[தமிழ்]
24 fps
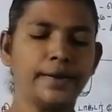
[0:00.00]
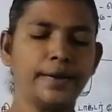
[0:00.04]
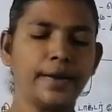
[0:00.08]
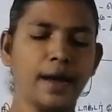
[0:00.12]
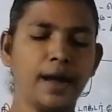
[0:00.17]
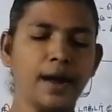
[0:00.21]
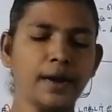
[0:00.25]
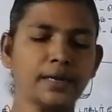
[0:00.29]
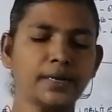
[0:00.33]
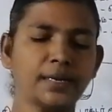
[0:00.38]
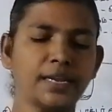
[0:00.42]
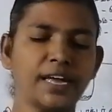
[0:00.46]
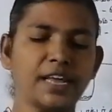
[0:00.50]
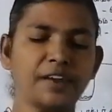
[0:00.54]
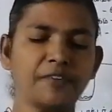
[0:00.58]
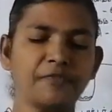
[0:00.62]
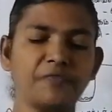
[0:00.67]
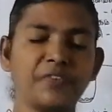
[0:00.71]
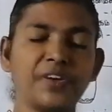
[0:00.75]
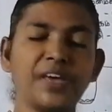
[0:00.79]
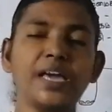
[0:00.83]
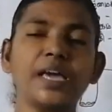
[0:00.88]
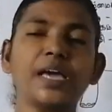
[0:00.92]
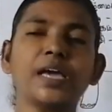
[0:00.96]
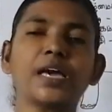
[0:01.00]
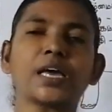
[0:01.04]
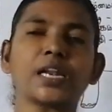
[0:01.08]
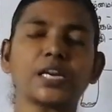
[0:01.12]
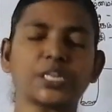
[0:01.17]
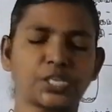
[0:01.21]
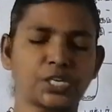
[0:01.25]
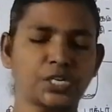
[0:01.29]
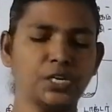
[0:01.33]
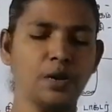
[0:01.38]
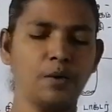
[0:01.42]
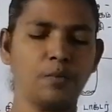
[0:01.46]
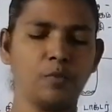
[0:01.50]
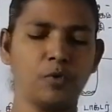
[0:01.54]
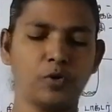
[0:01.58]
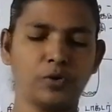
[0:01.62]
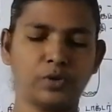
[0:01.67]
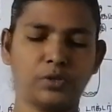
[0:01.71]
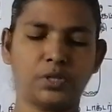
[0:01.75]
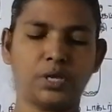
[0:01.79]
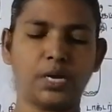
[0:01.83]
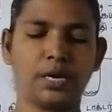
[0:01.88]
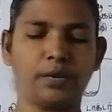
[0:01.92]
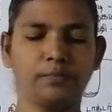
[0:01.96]
டாக்டர் வி
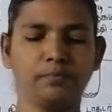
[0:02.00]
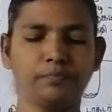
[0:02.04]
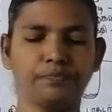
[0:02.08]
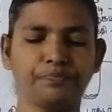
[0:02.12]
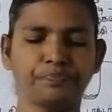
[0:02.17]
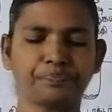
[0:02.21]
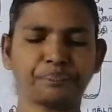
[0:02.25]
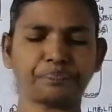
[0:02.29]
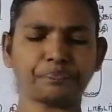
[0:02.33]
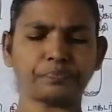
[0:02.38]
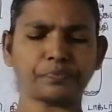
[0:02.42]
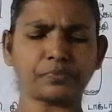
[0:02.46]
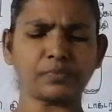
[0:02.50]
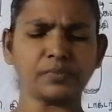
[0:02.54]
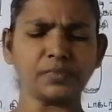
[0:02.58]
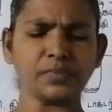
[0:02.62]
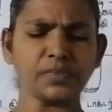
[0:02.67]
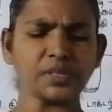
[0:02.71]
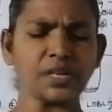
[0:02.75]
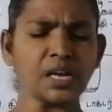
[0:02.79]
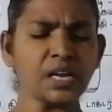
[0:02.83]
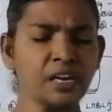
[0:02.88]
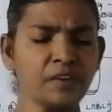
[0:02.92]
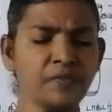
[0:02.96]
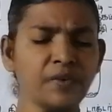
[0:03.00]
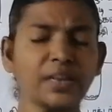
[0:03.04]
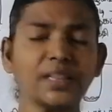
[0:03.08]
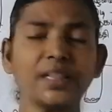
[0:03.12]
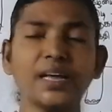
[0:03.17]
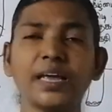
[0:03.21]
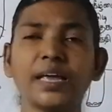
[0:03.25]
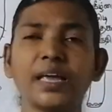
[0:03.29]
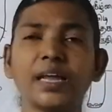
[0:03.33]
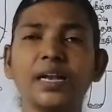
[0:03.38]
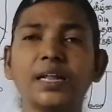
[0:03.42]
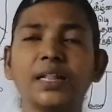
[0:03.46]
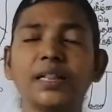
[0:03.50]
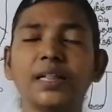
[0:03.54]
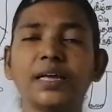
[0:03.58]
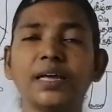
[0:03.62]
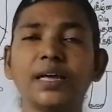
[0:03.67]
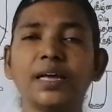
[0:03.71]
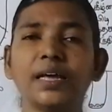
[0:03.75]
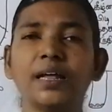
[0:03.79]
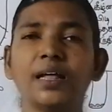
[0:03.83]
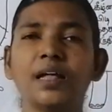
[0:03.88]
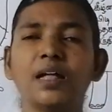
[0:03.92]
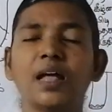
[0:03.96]
கிருஷ்ணமூர்த்தி இவர் தான் என்னது
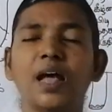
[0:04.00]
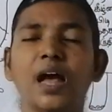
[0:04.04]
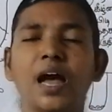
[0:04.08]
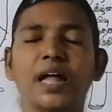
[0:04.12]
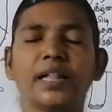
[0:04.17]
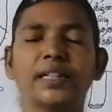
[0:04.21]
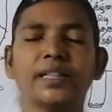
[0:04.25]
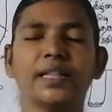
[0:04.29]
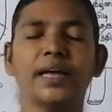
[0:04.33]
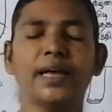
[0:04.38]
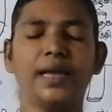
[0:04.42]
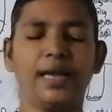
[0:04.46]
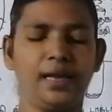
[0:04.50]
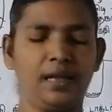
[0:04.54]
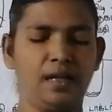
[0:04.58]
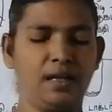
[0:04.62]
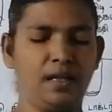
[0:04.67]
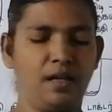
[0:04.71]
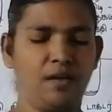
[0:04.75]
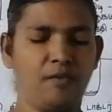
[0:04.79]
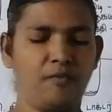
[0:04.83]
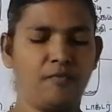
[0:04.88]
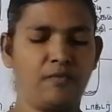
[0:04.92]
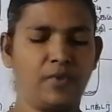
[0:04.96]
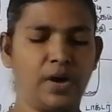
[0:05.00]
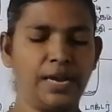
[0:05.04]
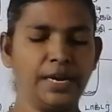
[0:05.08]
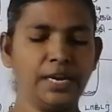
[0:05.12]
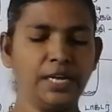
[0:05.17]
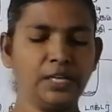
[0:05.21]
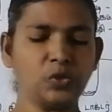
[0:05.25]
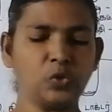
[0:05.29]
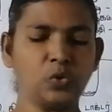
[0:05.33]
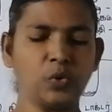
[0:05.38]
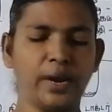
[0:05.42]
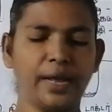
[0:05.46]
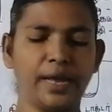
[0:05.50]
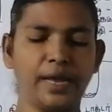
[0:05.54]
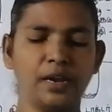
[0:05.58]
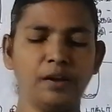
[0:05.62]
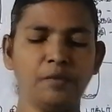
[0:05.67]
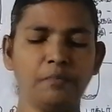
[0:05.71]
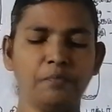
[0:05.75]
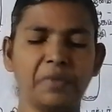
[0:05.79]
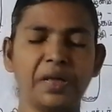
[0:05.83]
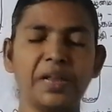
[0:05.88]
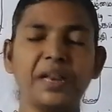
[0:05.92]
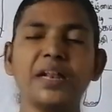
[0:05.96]
அந்த
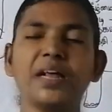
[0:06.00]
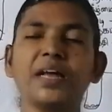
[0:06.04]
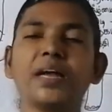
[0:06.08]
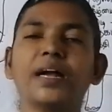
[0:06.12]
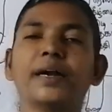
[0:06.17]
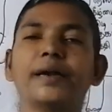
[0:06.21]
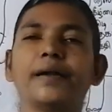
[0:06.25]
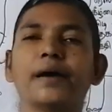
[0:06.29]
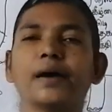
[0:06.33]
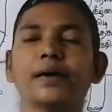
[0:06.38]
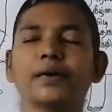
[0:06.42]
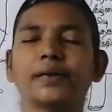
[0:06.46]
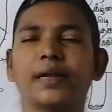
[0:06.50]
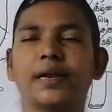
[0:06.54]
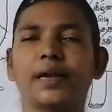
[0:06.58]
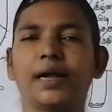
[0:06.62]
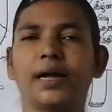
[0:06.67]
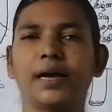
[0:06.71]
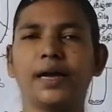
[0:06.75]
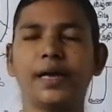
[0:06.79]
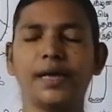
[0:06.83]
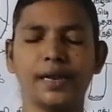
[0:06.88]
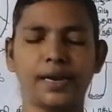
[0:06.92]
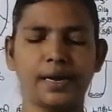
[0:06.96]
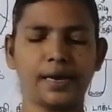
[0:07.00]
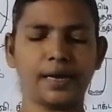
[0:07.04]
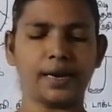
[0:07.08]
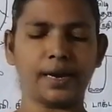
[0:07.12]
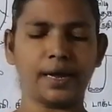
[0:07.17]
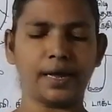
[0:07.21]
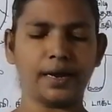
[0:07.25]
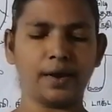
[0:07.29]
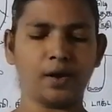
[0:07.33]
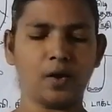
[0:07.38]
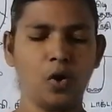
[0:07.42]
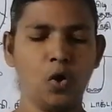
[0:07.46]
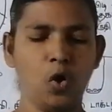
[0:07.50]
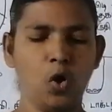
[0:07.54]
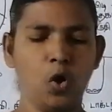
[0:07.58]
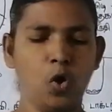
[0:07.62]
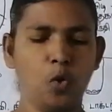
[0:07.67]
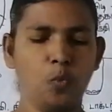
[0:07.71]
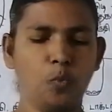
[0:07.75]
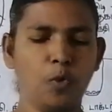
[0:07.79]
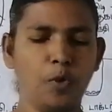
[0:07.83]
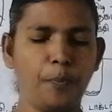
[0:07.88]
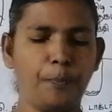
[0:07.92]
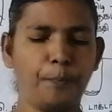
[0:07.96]
வனத்துறையின் மிருக டாக்டராக இருக்கிறாரு
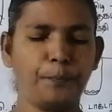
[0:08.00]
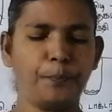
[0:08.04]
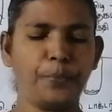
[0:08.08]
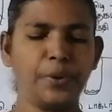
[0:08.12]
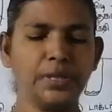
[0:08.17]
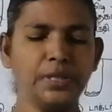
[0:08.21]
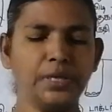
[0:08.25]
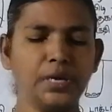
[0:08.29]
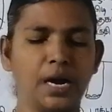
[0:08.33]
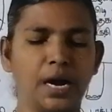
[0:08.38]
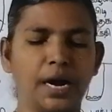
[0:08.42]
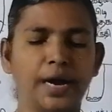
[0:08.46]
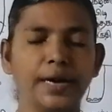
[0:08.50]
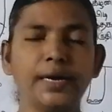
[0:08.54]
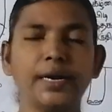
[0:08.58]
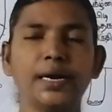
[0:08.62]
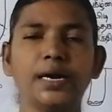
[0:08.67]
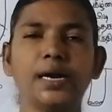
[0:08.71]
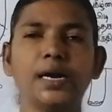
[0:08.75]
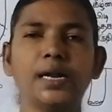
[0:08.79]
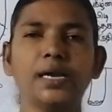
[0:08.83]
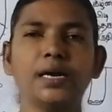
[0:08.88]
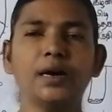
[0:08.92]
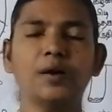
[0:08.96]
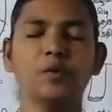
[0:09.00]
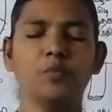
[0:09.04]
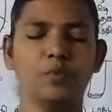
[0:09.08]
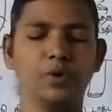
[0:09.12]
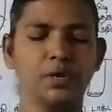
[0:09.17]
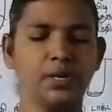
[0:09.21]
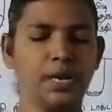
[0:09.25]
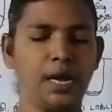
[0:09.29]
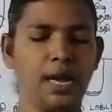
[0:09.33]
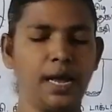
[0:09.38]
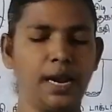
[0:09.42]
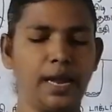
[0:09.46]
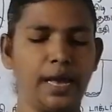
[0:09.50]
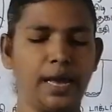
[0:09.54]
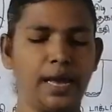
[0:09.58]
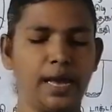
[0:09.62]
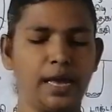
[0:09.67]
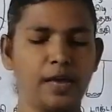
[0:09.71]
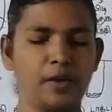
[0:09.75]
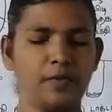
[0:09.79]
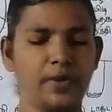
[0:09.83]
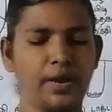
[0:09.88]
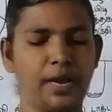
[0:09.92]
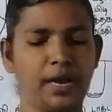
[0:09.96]
முப்பது ஆண்டுகளுக்கு முன்னால
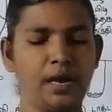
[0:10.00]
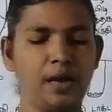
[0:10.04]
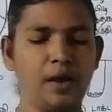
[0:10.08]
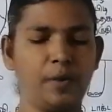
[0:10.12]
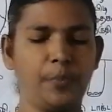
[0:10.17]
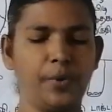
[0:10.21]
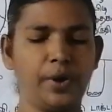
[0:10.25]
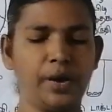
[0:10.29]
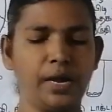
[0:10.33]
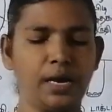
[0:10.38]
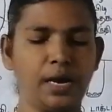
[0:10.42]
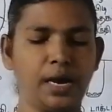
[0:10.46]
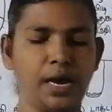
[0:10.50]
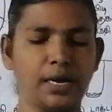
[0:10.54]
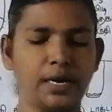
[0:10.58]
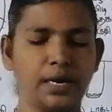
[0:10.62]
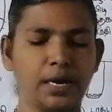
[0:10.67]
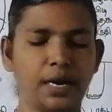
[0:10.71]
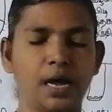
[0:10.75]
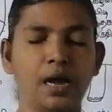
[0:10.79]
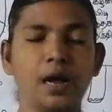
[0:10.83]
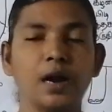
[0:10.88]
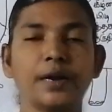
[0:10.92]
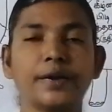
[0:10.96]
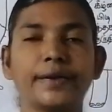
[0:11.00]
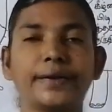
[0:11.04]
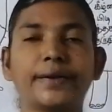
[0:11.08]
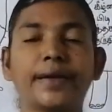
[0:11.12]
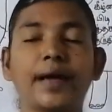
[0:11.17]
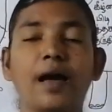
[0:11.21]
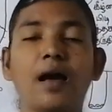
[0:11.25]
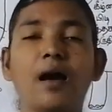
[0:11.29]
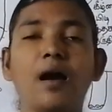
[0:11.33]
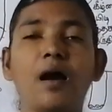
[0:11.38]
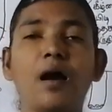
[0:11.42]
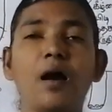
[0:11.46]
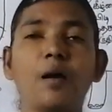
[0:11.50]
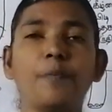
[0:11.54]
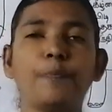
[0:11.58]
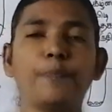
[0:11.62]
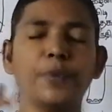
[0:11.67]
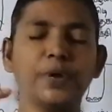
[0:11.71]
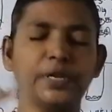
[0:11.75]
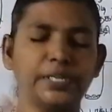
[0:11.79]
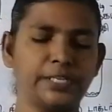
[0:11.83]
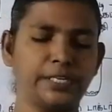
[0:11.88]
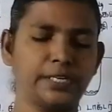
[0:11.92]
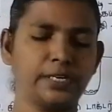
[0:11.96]
இவர் எங்க போயிருக்காரு
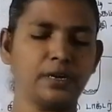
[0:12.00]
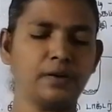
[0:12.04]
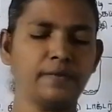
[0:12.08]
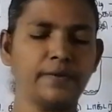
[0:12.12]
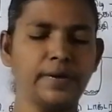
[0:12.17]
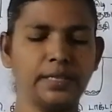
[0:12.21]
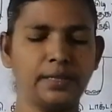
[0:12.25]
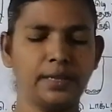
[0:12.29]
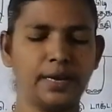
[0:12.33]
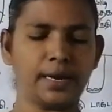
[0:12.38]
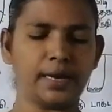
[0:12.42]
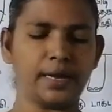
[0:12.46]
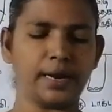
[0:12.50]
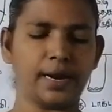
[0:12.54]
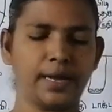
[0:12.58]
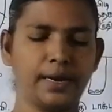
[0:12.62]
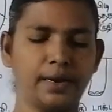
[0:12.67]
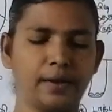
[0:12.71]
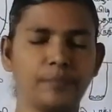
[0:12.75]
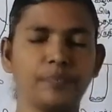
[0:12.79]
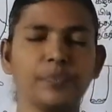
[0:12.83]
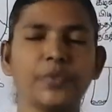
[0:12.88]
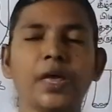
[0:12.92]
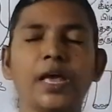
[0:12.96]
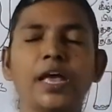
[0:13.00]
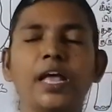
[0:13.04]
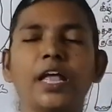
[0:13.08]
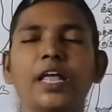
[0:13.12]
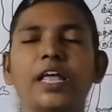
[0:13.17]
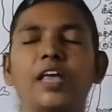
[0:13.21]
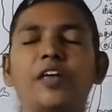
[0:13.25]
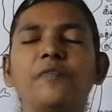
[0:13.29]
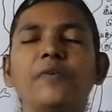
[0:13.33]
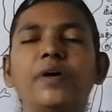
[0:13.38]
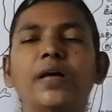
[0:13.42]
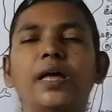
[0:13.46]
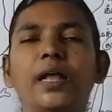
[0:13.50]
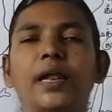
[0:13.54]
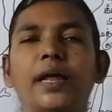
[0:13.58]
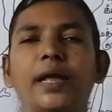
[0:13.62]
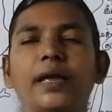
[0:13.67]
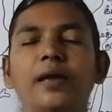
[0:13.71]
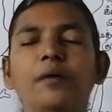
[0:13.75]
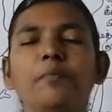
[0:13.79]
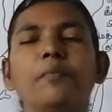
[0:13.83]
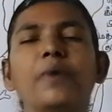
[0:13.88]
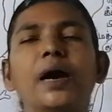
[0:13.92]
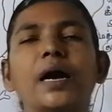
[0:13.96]
டாப் லிஸ்டுக்கு வந்திருக்கிறாரு
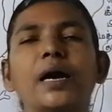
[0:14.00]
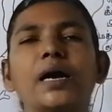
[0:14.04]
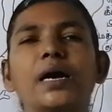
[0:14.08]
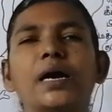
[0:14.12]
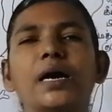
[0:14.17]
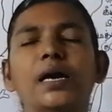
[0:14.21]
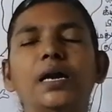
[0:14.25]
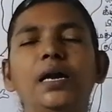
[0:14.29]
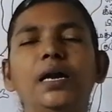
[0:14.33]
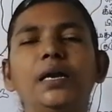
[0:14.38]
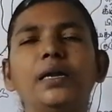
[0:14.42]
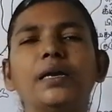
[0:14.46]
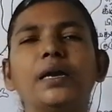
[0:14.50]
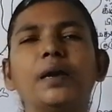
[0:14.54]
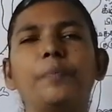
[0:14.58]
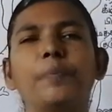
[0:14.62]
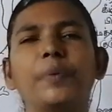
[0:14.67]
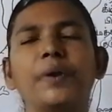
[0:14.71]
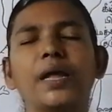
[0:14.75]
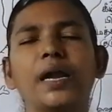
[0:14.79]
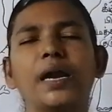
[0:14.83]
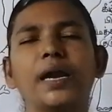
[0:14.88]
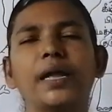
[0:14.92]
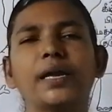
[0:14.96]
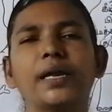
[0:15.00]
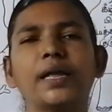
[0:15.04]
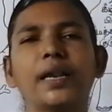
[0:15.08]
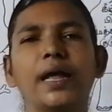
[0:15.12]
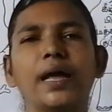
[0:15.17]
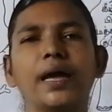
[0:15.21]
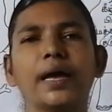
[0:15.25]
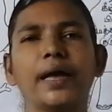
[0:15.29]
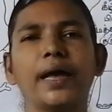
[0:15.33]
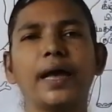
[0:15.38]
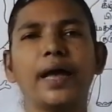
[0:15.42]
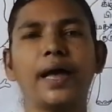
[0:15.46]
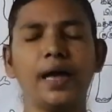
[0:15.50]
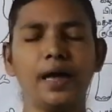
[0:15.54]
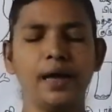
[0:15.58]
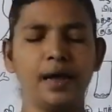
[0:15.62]
இவரை மக்கள் எப்படி அழைக்கிறாங்க